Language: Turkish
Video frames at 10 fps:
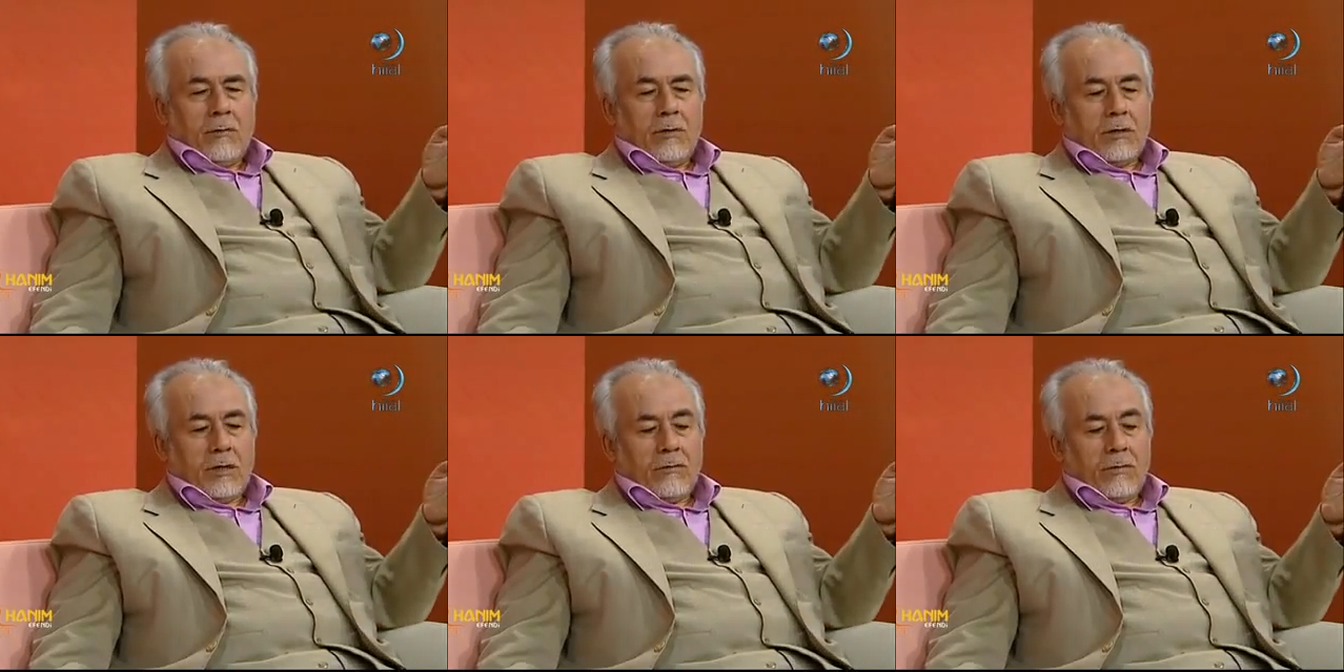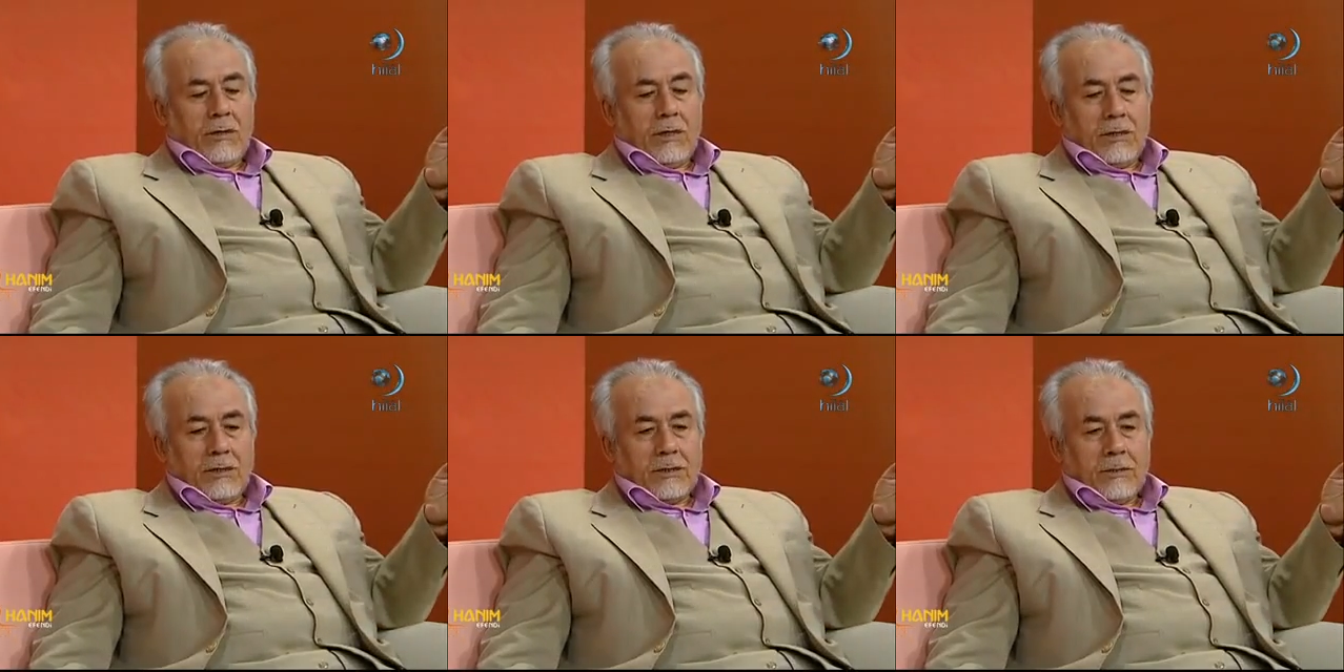bir tarafta
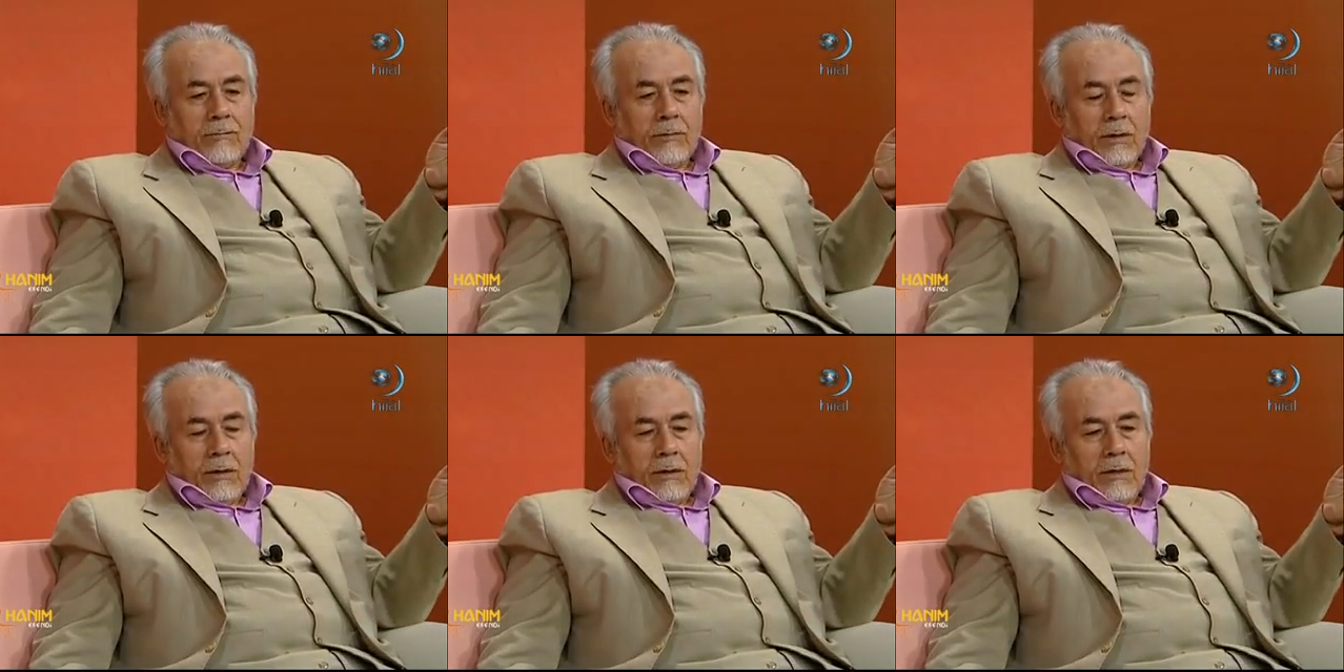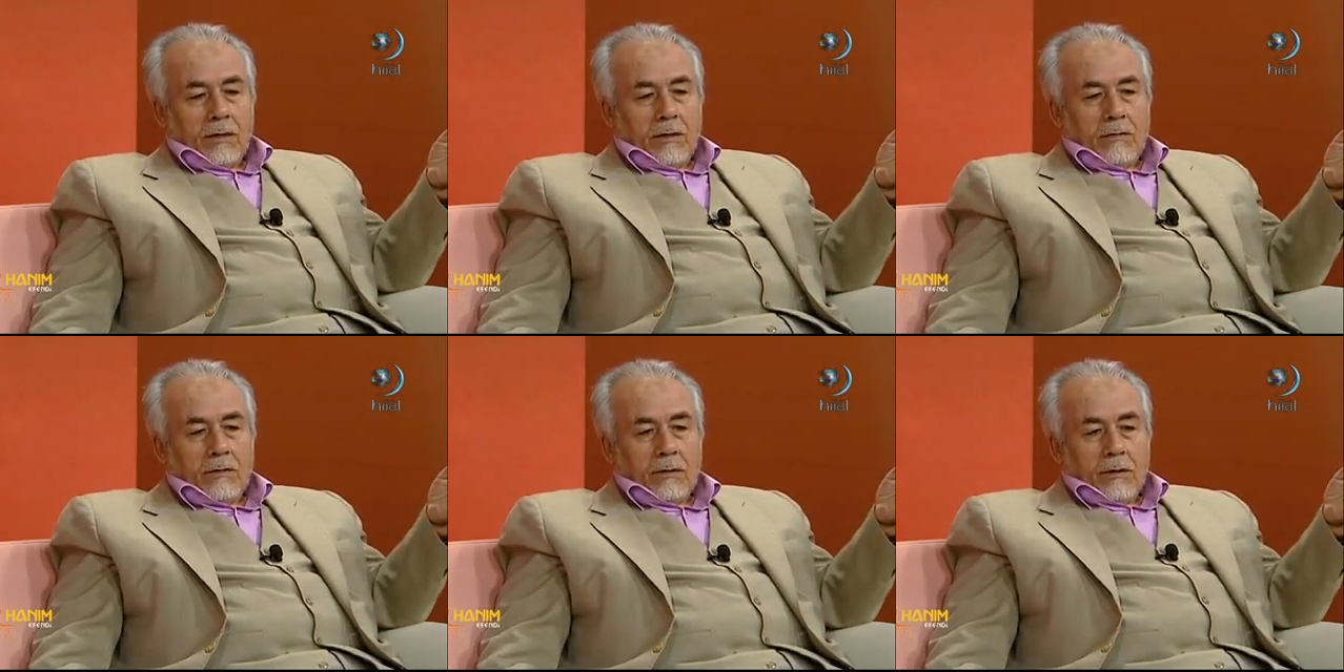deniz.
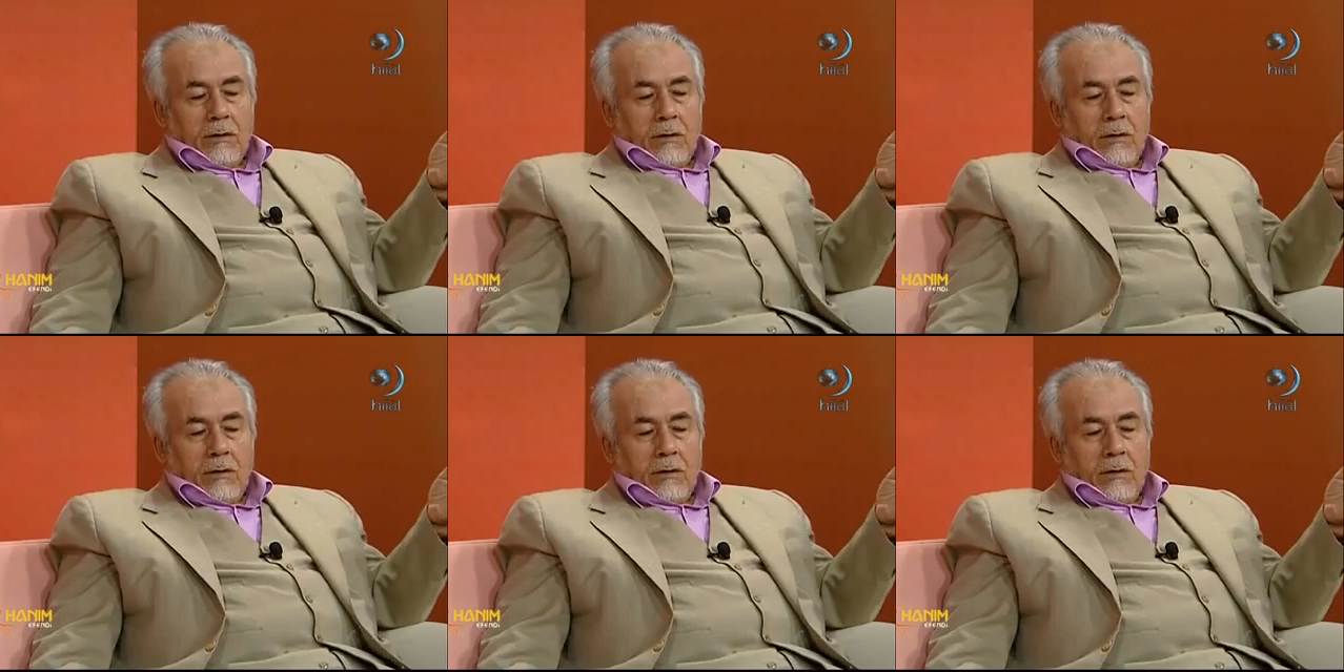Yani